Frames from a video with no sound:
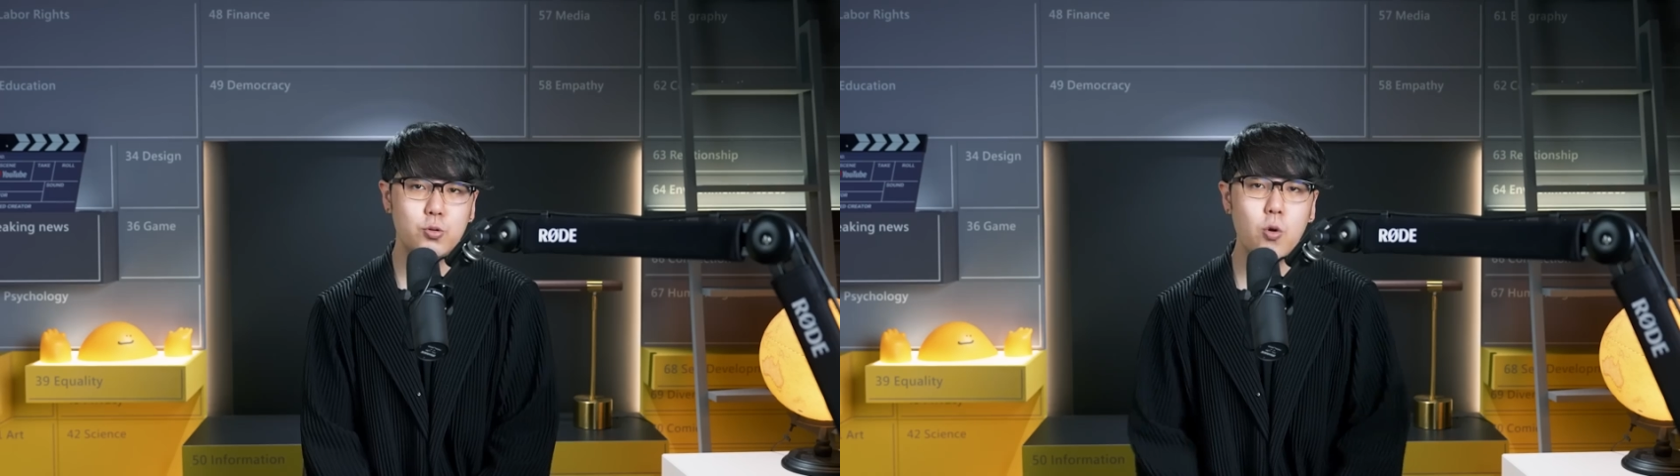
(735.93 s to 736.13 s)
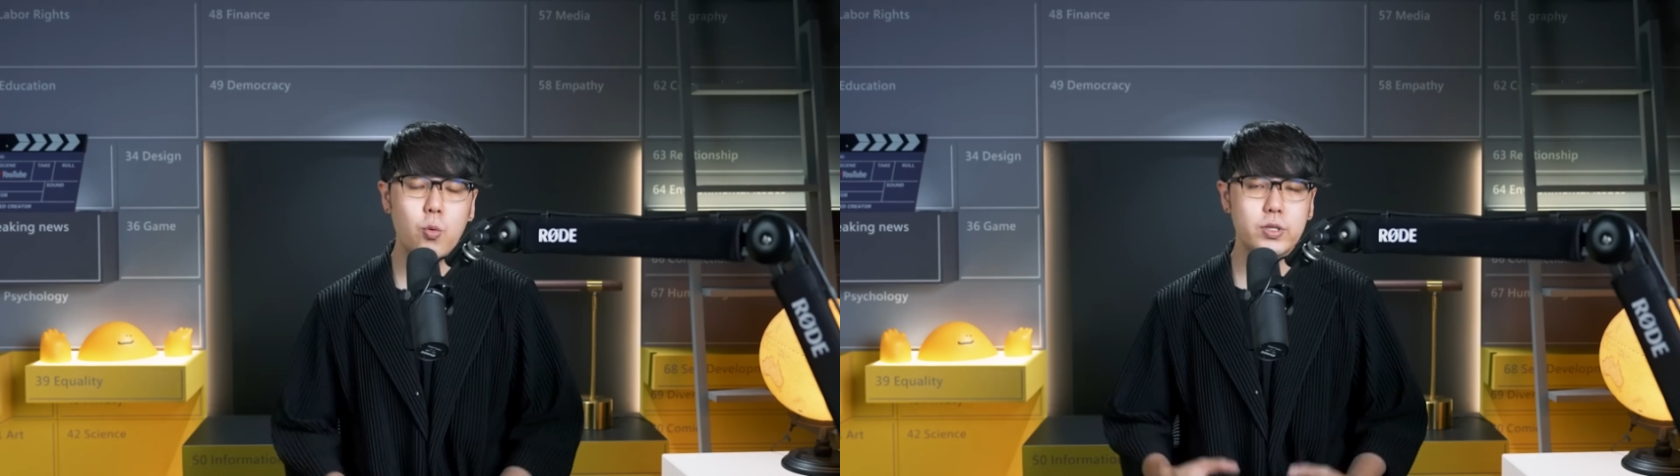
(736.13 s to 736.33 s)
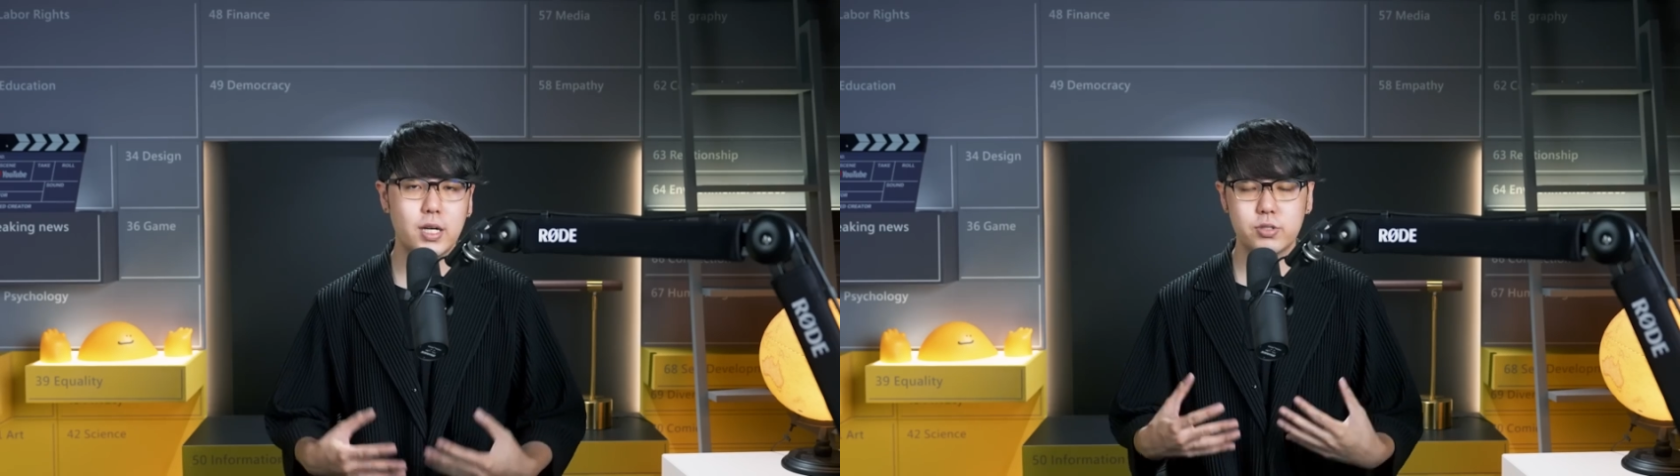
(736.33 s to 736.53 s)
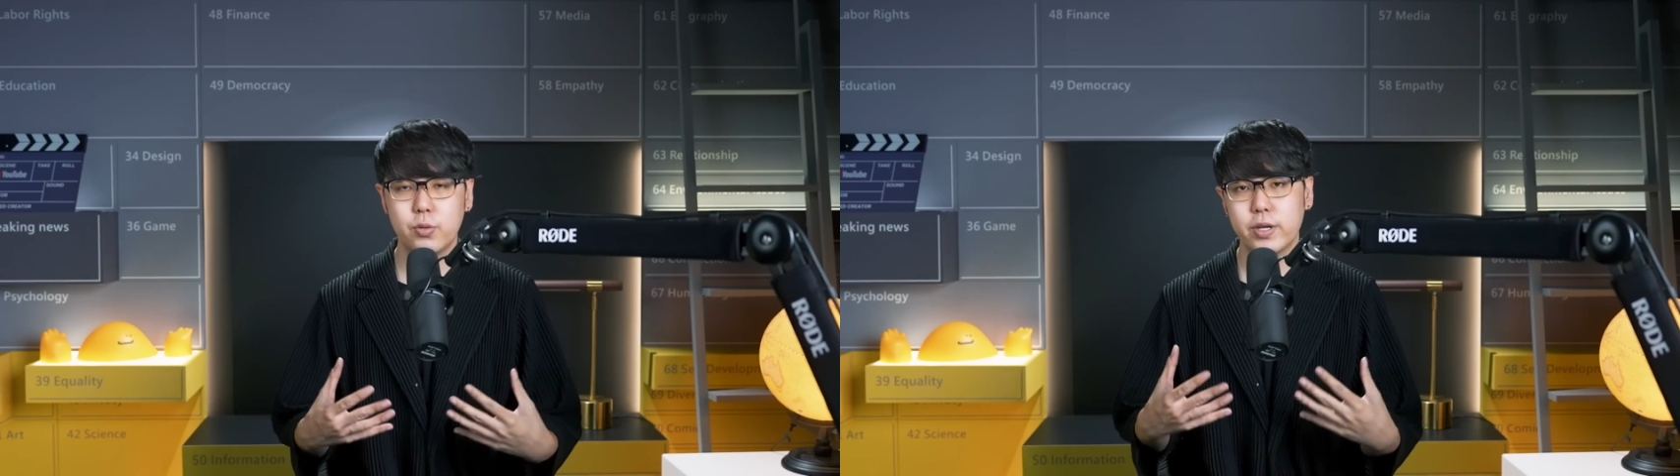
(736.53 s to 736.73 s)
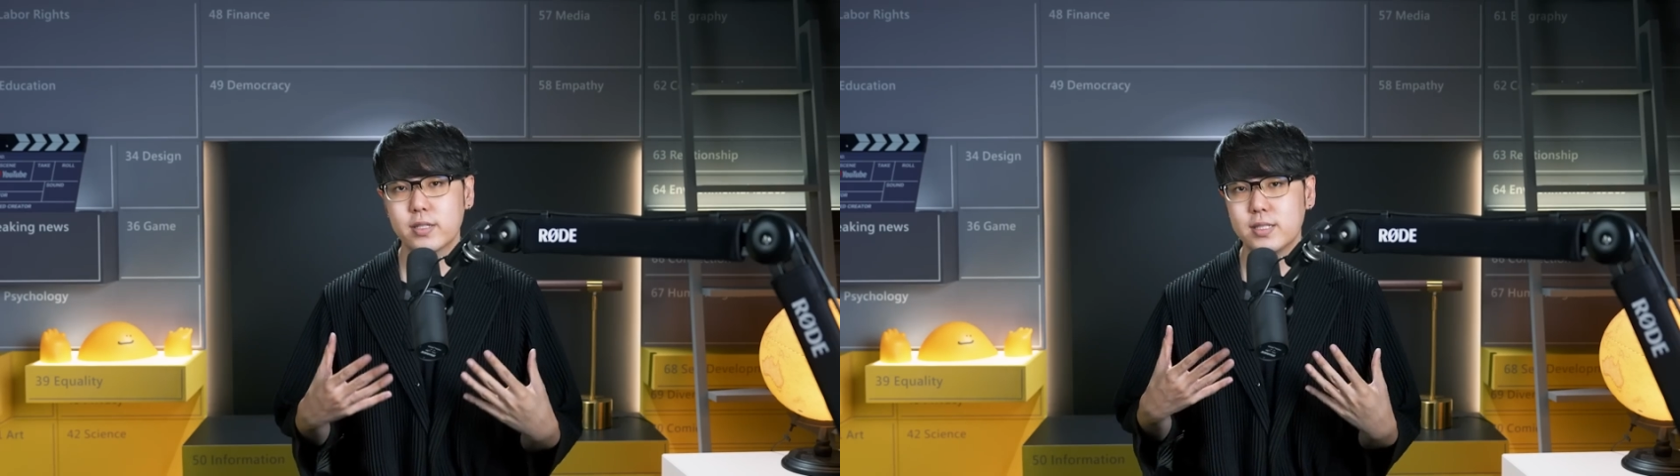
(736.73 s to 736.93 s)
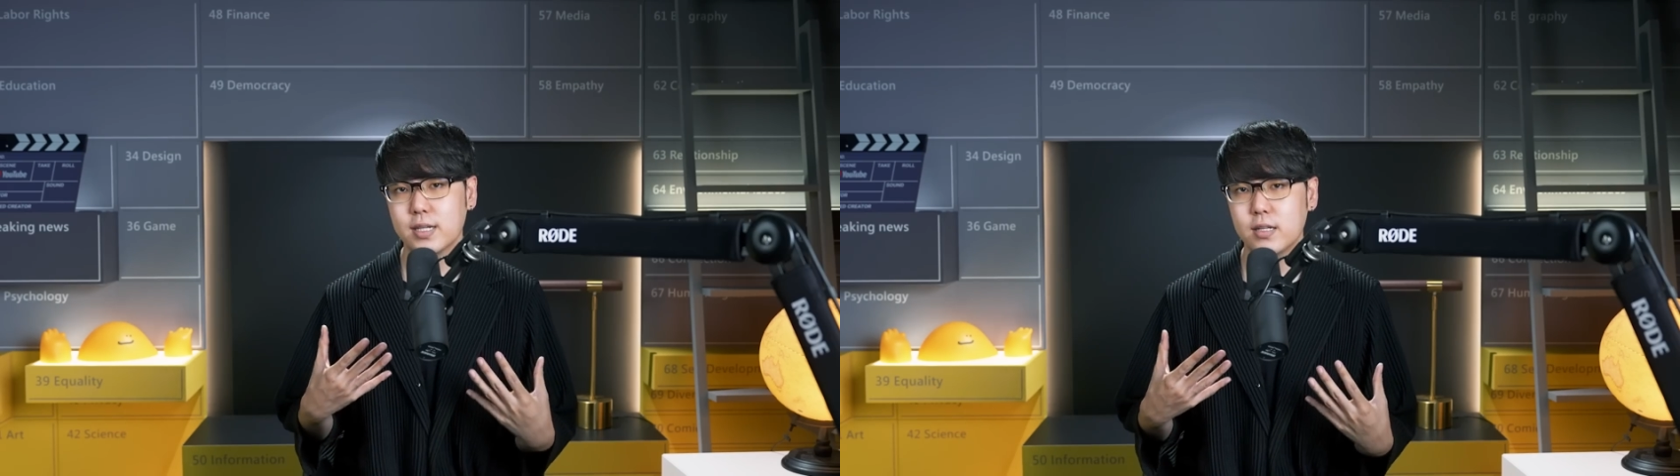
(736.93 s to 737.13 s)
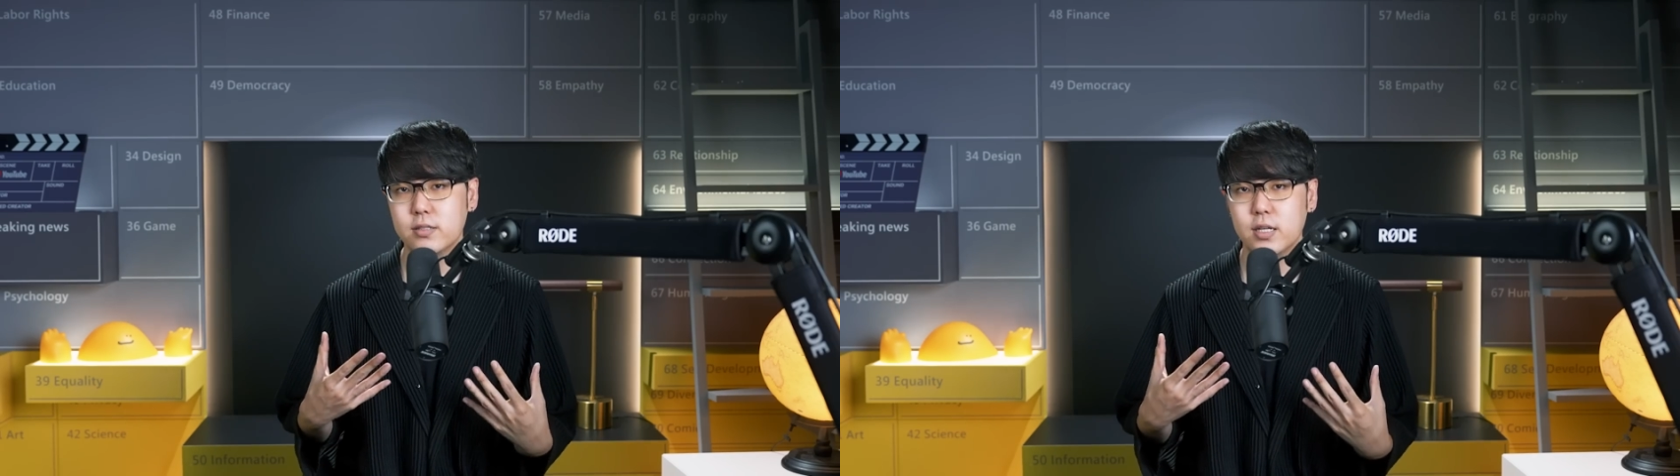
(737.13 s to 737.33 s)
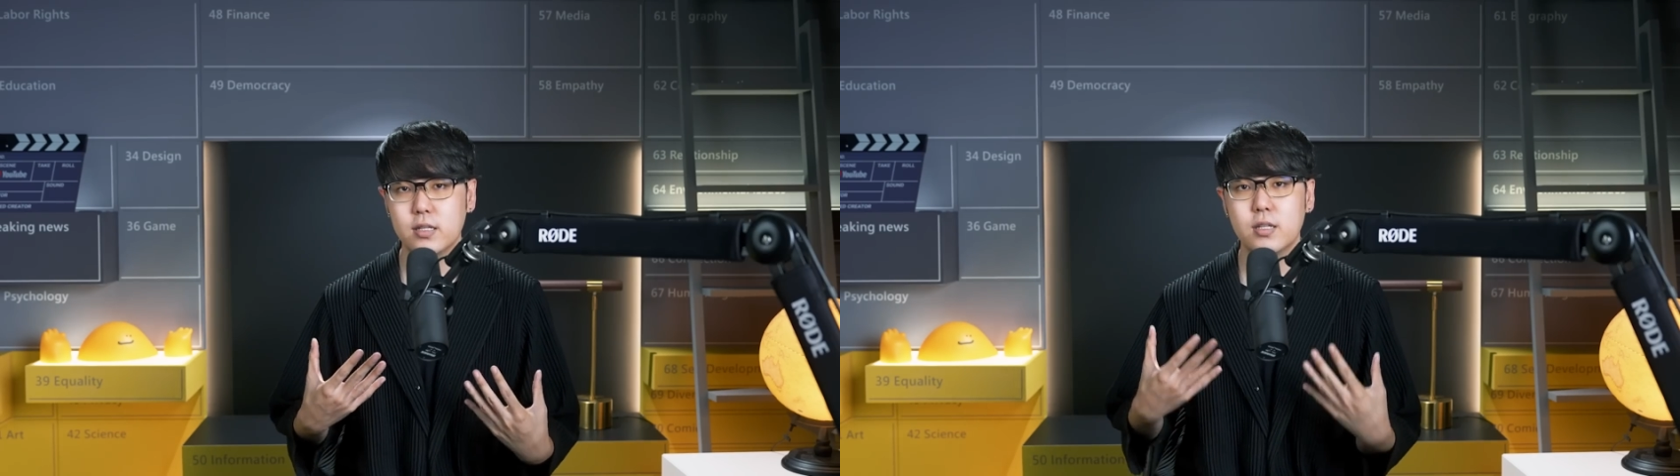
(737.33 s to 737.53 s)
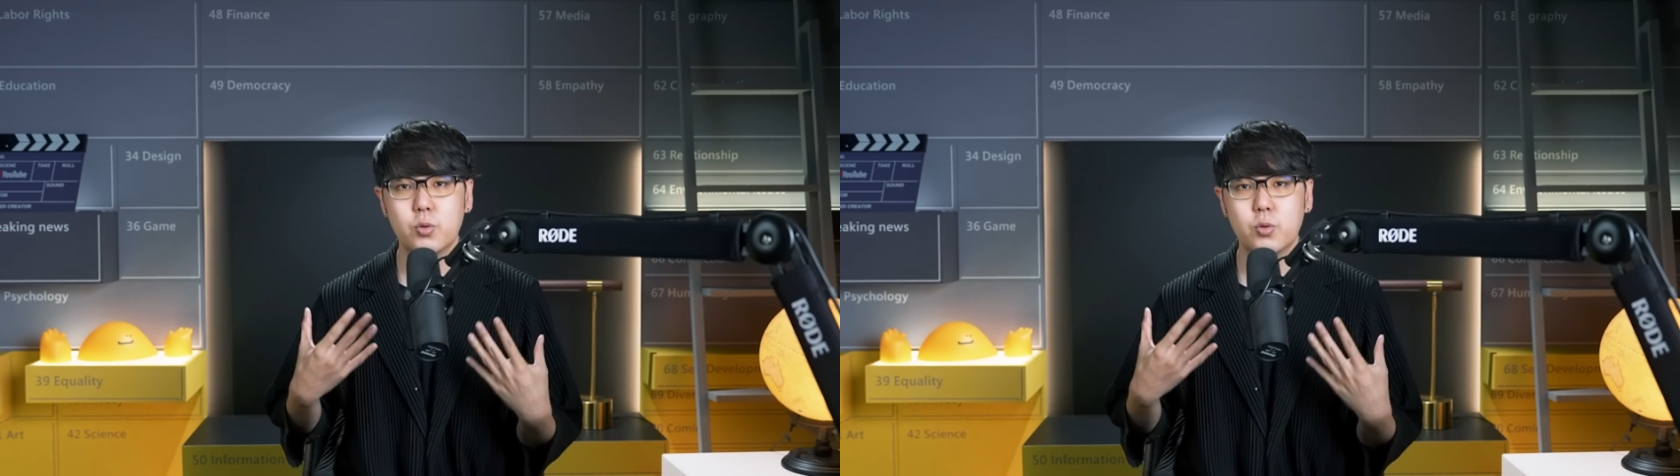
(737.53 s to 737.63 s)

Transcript: 如果我想要成为一个健康的人，